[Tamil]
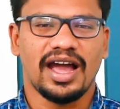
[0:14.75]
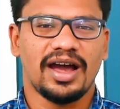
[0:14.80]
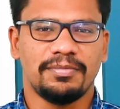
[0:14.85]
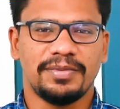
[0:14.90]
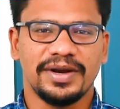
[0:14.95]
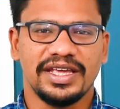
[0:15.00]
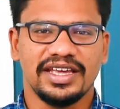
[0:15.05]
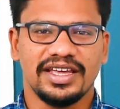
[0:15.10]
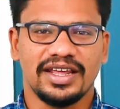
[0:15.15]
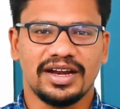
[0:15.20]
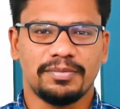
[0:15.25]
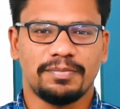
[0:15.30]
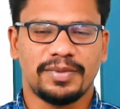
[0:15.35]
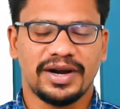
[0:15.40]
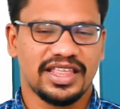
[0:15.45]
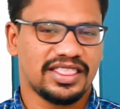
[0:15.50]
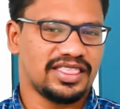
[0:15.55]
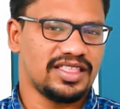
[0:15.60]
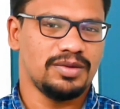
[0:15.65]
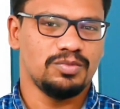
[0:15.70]
அப்படிங்கிற
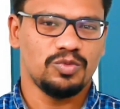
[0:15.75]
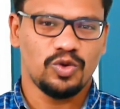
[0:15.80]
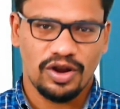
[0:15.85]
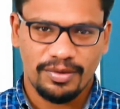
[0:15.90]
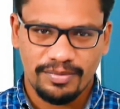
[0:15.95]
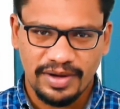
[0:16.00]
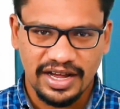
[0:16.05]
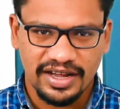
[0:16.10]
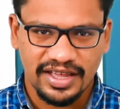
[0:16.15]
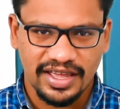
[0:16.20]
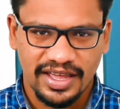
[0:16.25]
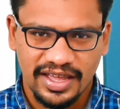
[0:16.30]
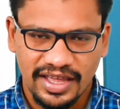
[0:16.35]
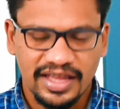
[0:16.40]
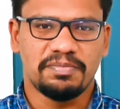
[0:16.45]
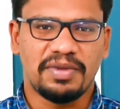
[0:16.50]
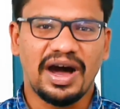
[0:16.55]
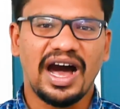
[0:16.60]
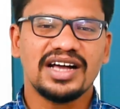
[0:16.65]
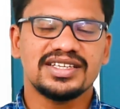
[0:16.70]
படத்தின் மூலமாக
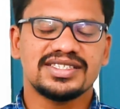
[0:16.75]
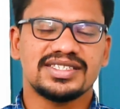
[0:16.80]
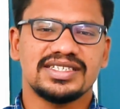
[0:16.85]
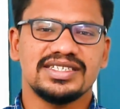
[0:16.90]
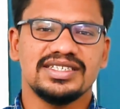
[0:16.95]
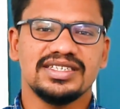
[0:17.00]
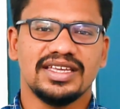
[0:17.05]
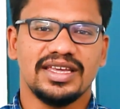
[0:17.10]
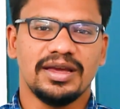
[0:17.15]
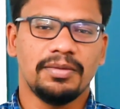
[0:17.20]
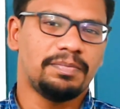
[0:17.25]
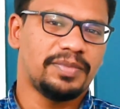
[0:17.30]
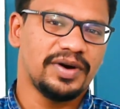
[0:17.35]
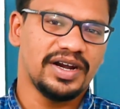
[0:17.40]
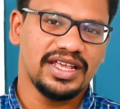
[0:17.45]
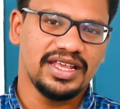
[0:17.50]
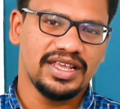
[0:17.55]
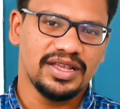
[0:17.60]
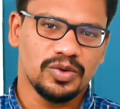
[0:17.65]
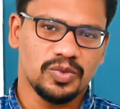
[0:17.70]
பாக்ஸிங்
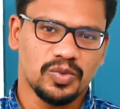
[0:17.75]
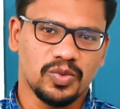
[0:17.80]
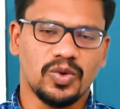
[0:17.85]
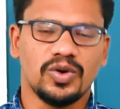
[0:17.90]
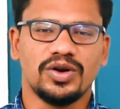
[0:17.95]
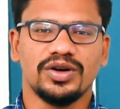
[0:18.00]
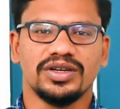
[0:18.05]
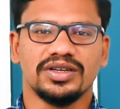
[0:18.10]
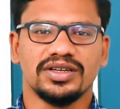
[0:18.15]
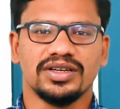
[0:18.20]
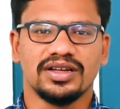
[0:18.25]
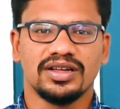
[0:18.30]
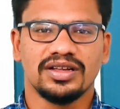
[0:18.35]
எப்படி ஒரு